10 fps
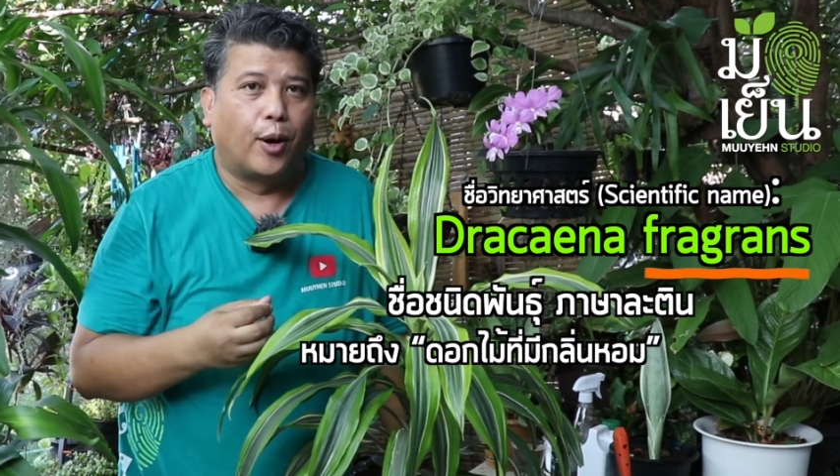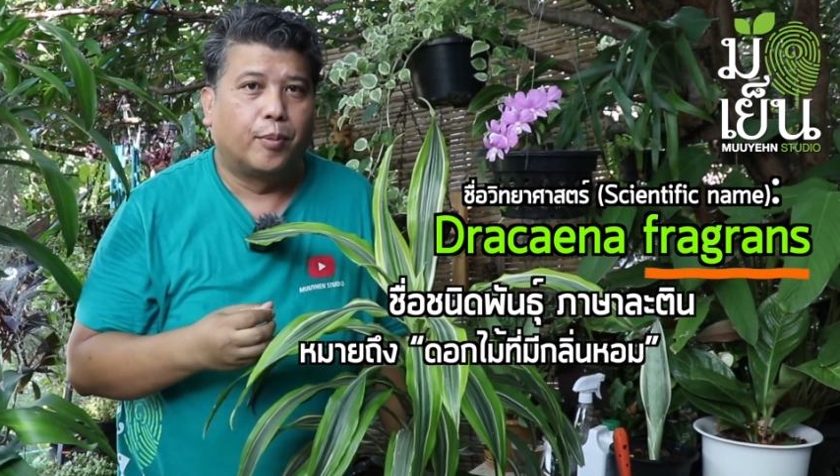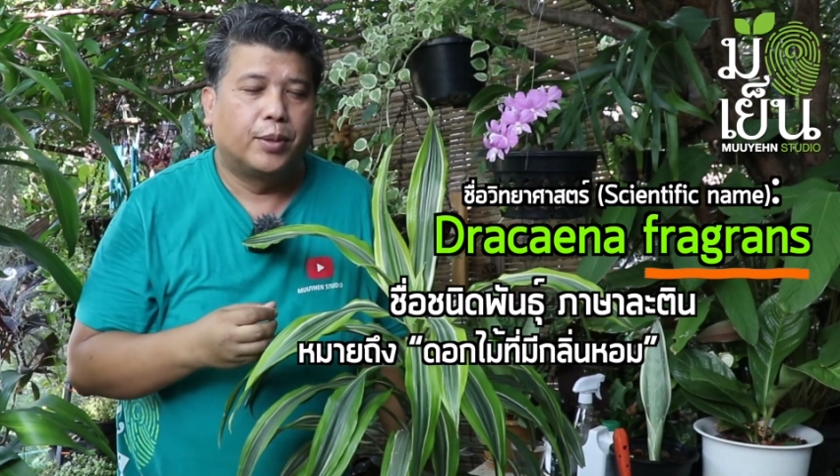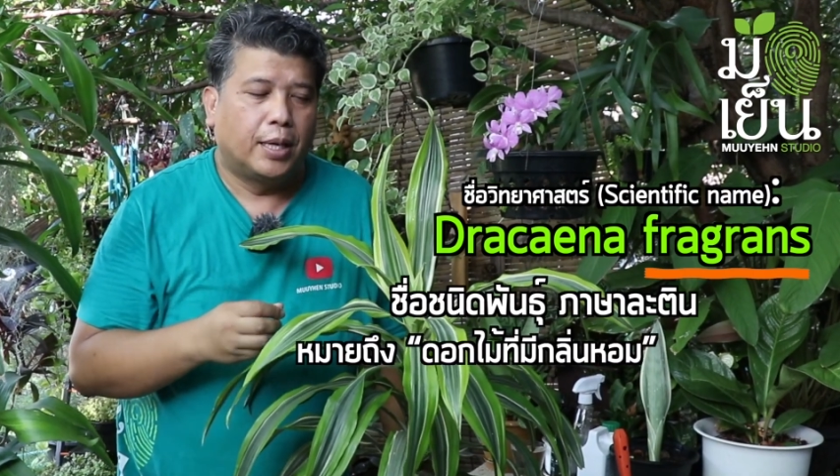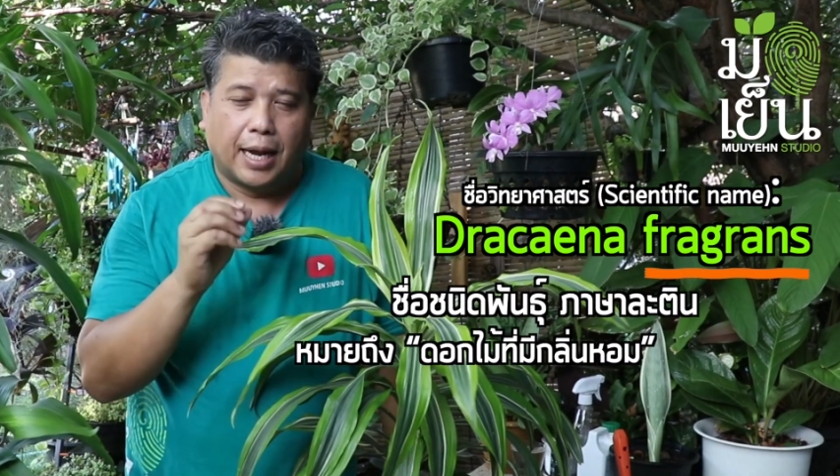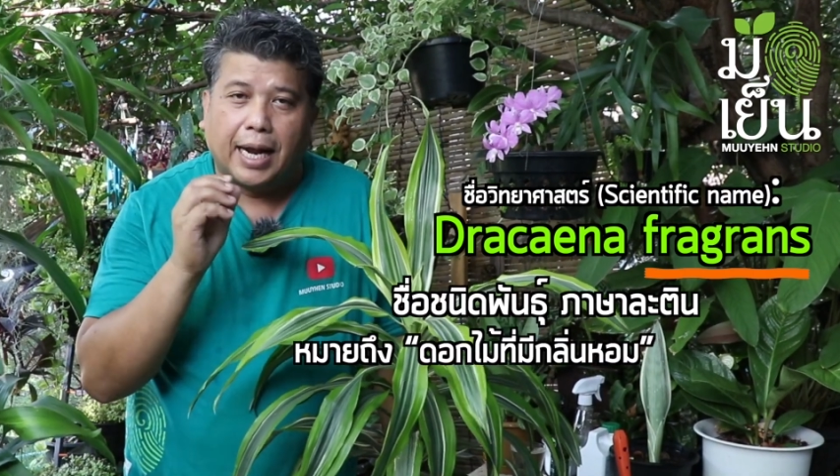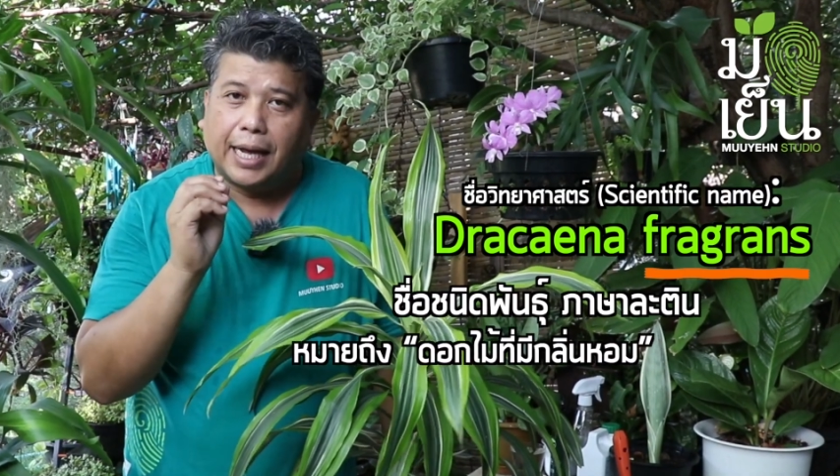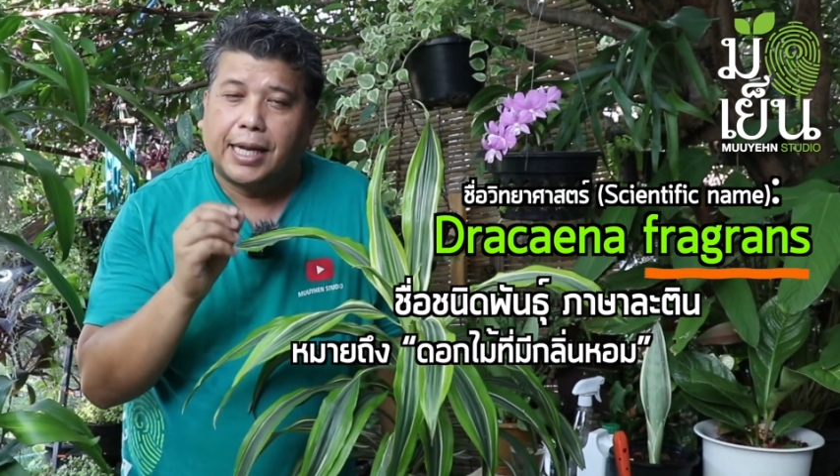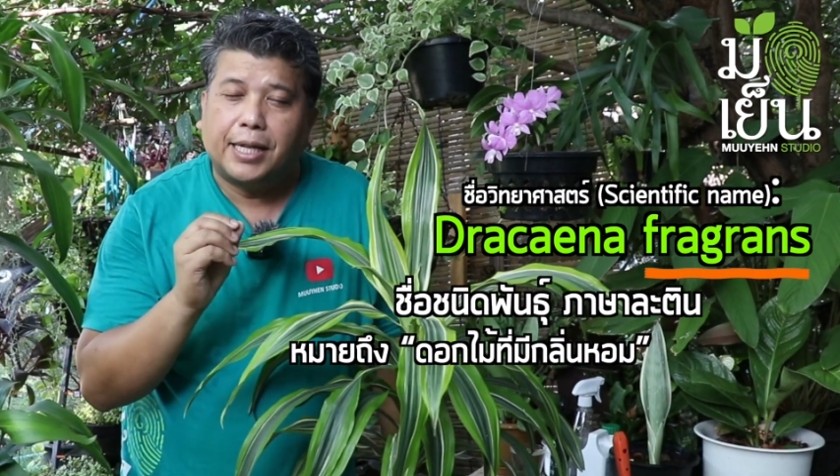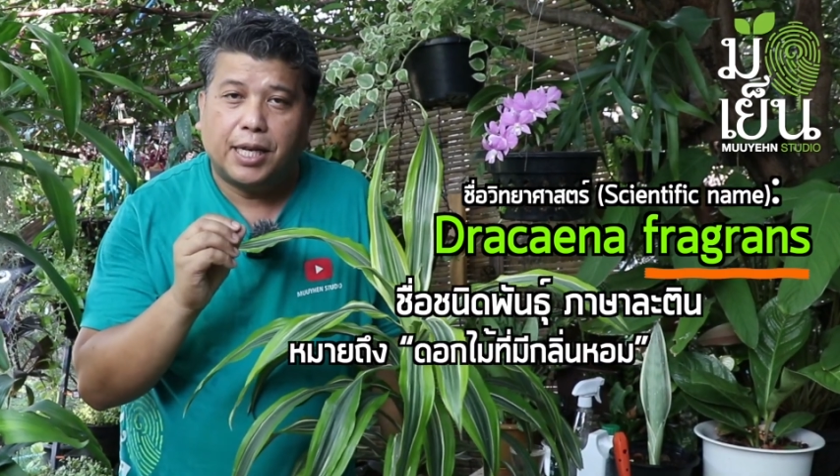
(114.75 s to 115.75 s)
หอม ห
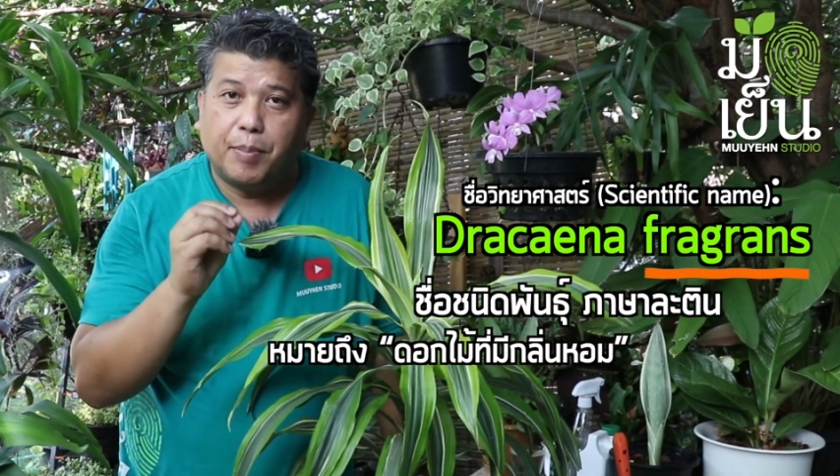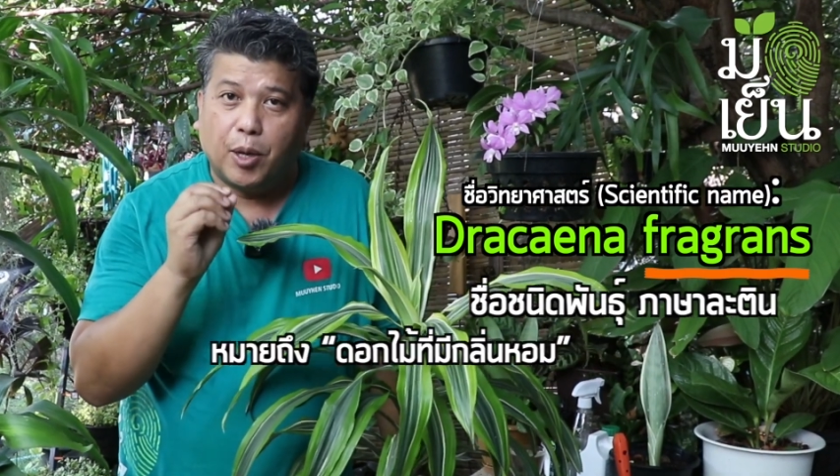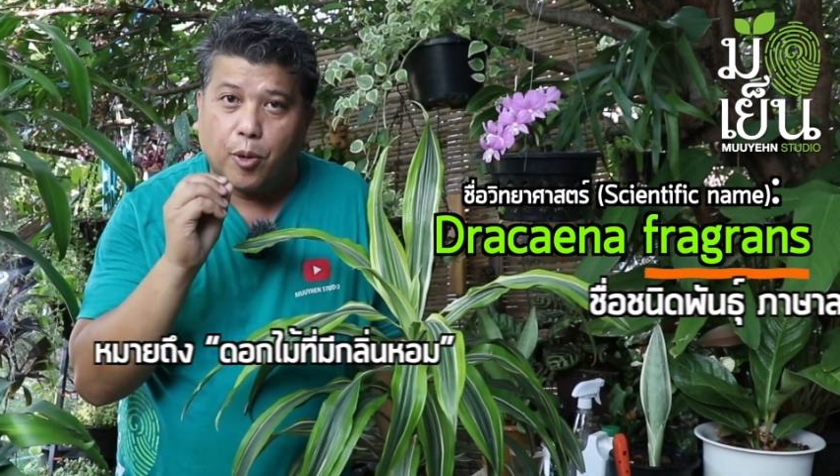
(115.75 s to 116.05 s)
ลาย ๆ ท่านที่มี